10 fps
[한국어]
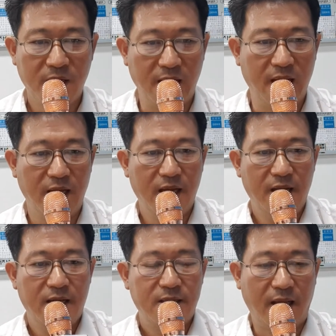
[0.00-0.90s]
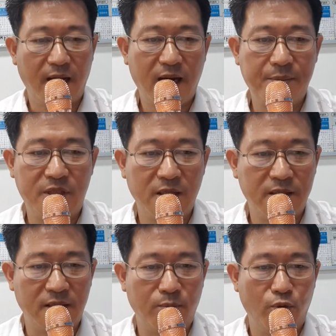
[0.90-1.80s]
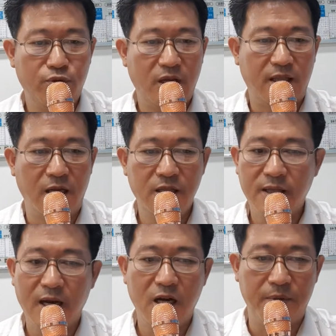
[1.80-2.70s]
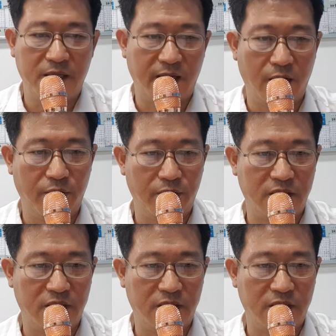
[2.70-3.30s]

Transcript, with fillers: 예. 사람 등등 모든 게 다 흩날려 버리더라고요.